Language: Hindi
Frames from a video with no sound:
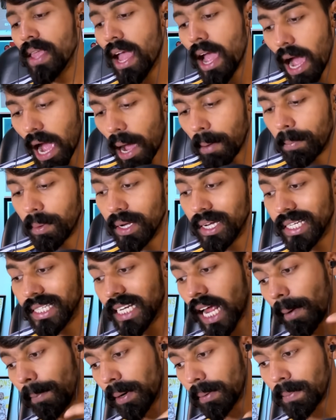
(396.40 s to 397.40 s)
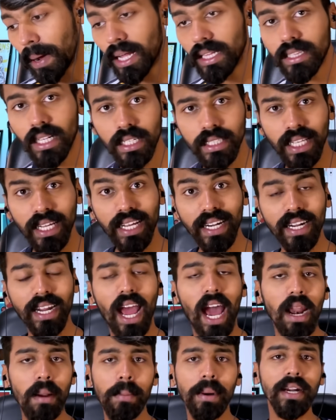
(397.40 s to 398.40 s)
अब यहां पर बात करते हैं कि
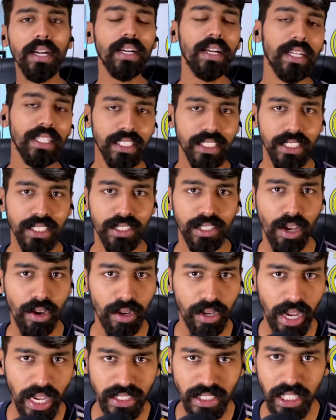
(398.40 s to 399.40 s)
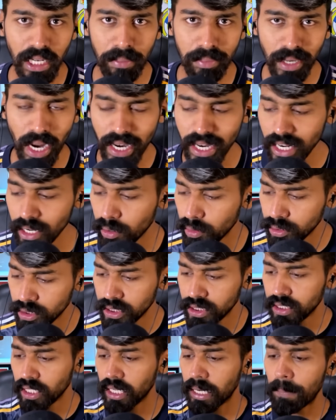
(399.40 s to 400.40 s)
रियाल मेडिड ने चीज कैसे निपटाने की
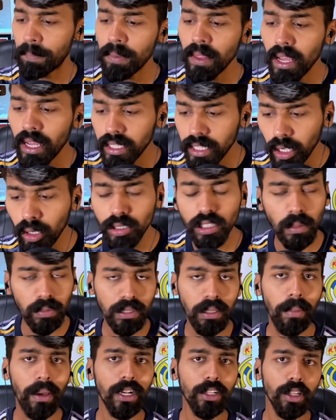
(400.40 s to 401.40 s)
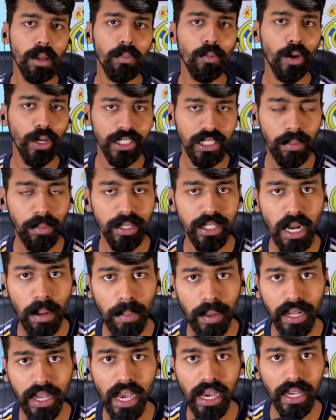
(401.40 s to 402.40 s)
कोशिश करी देखो सबसे पहले तो हमको ये समझना
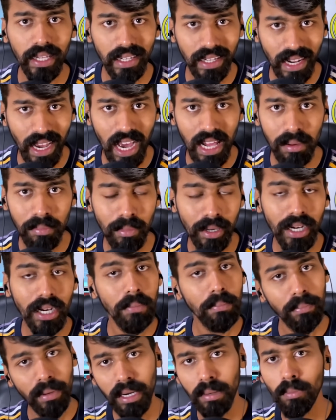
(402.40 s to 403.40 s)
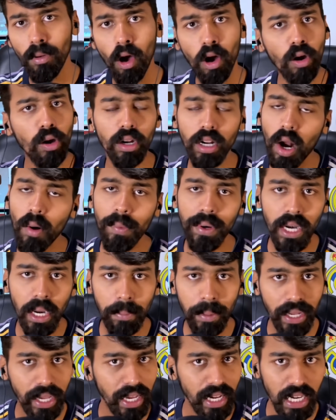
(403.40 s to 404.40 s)
पड़ेगा कि रियाल मेडिड मिड ब्लॉक और काउंटर
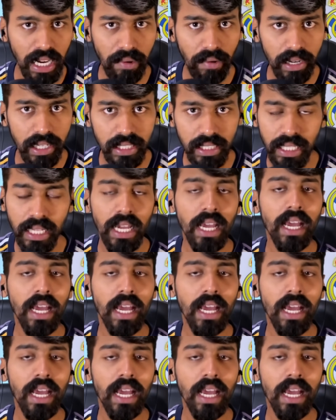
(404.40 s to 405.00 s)
पर खेलने वाली थी